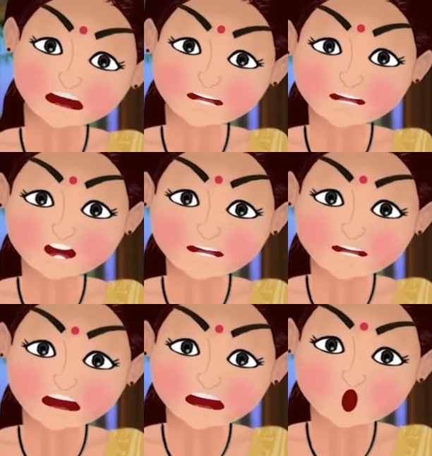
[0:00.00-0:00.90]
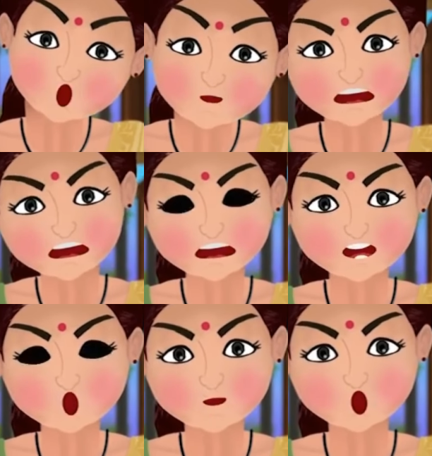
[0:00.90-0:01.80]
వాళ్ళు ఇరగొడతా
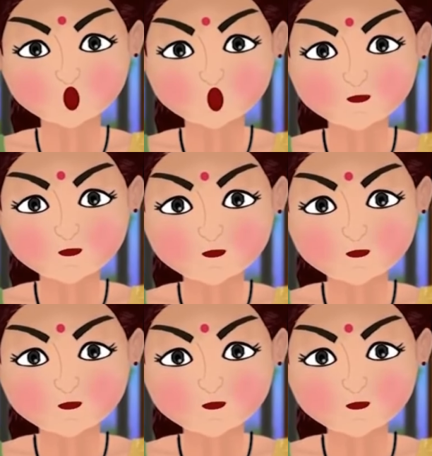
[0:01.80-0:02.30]
ఆన్నే ఉంటే